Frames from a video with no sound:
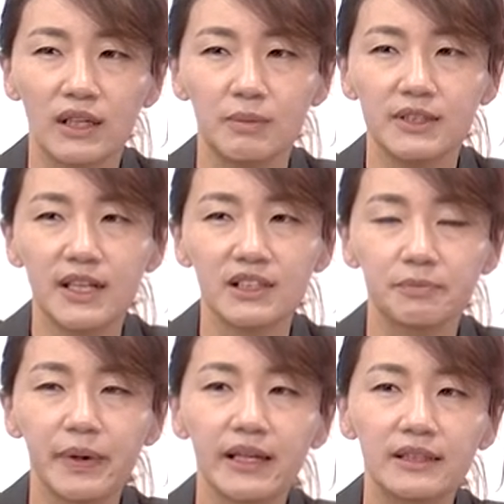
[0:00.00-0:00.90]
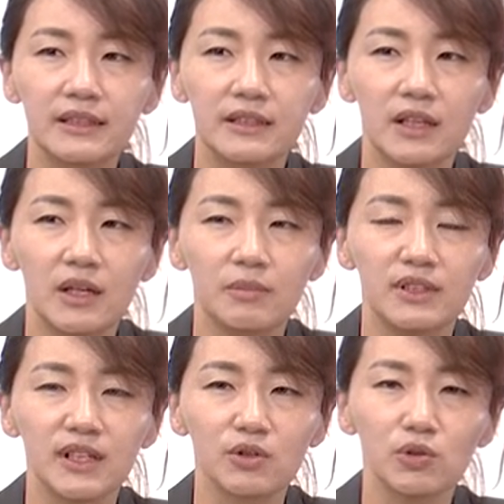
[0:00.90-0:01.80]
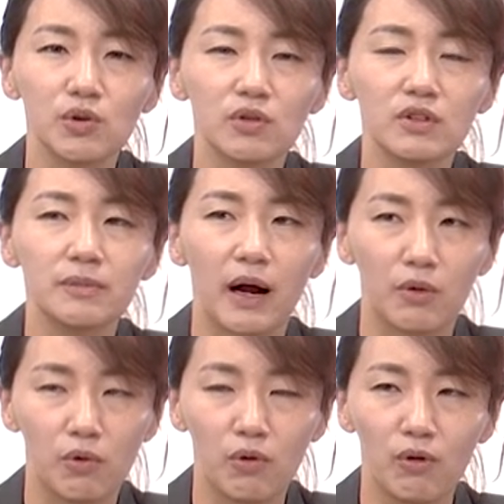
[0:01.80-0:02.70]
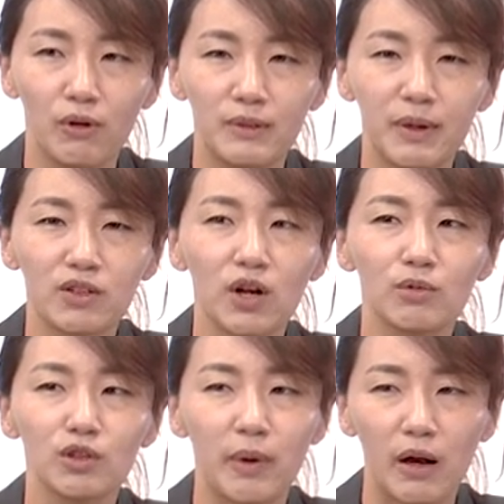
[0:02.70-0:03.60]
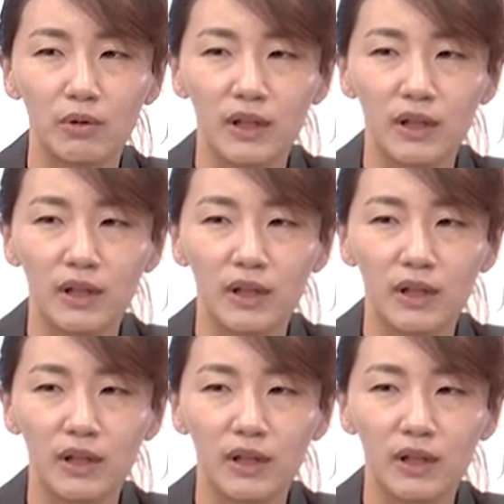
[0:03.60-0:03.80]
민사집행은 민사소송을 받고 판결문을 받고